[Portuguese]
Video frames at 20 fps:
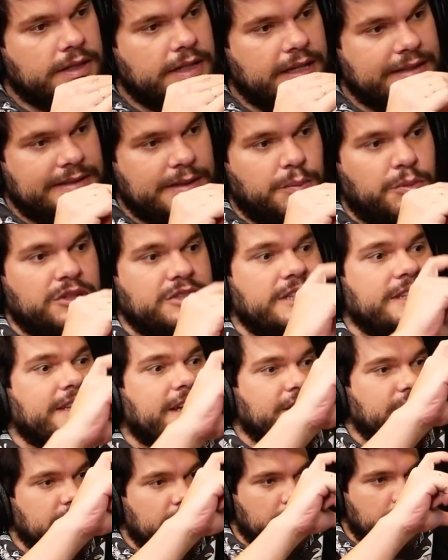que essa
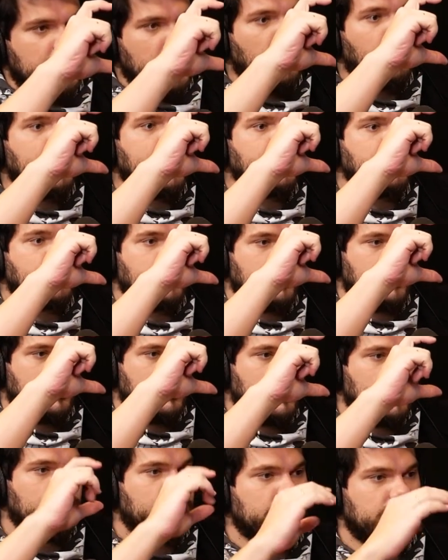porcentagem também aumente.
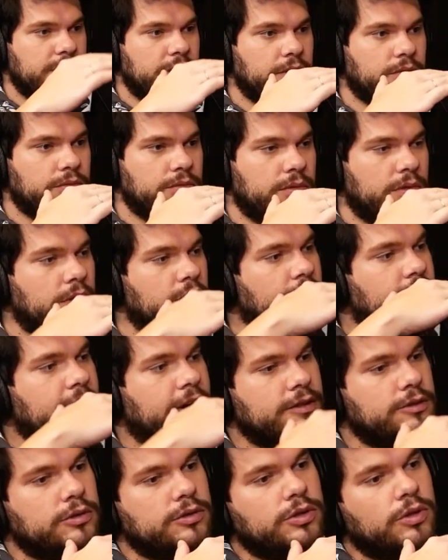Que você não, não
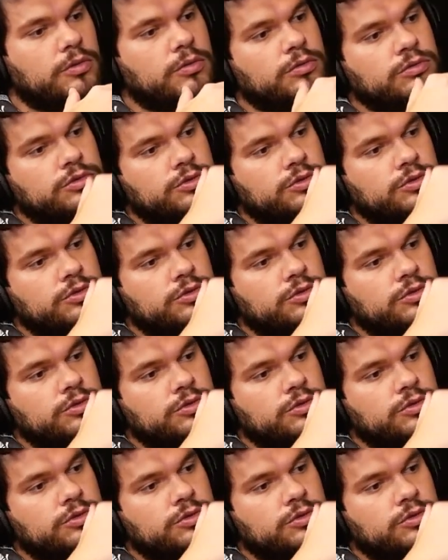faça o seu